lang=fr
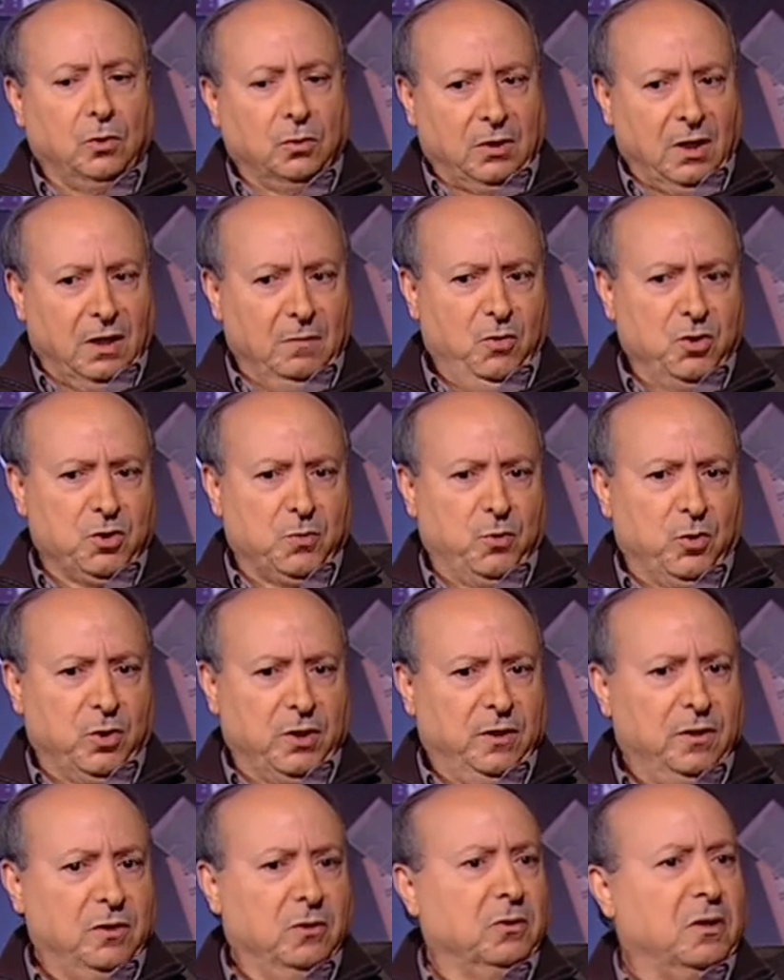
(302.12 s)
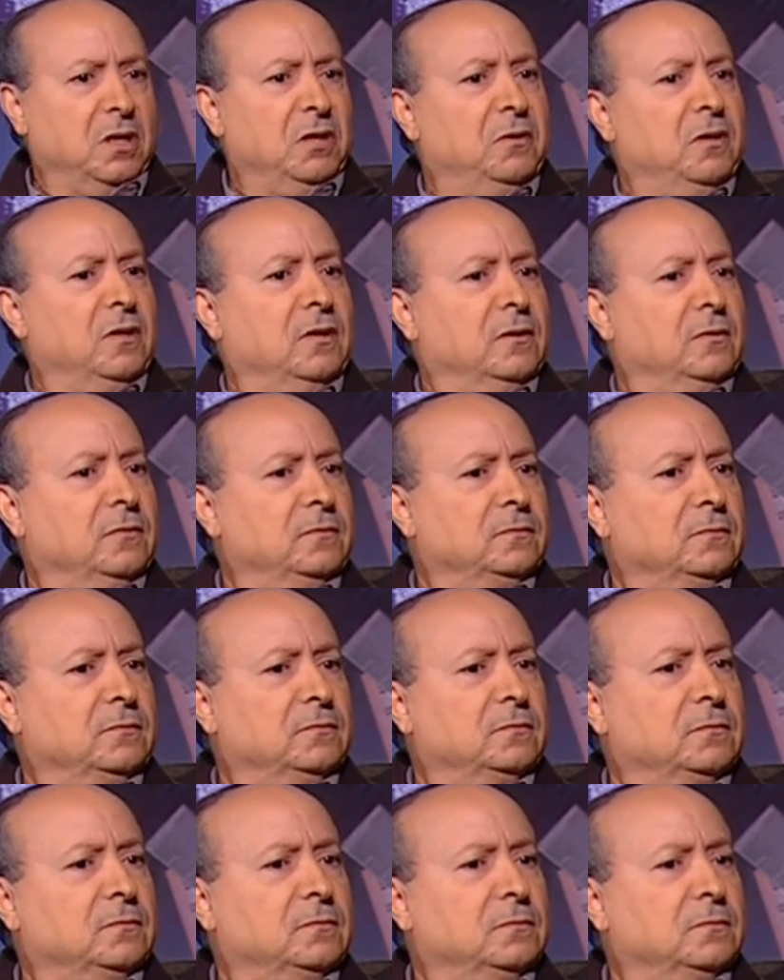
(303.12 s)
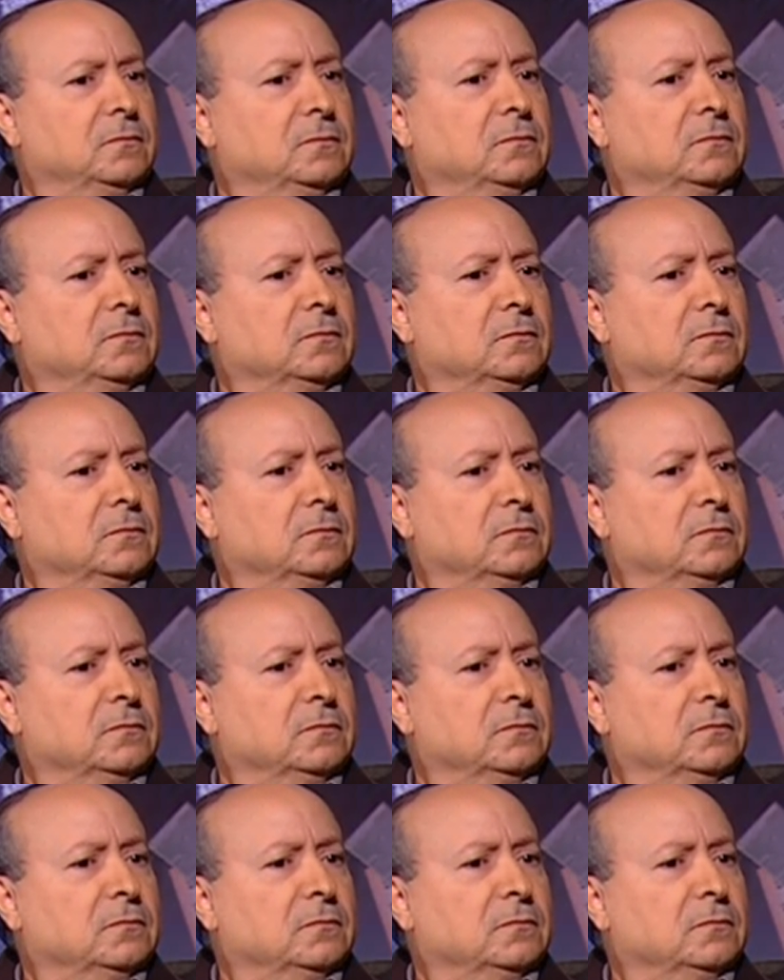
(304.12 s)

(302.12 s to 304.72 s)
Totalement spolié. Et, d'ailleurs, on a été obligé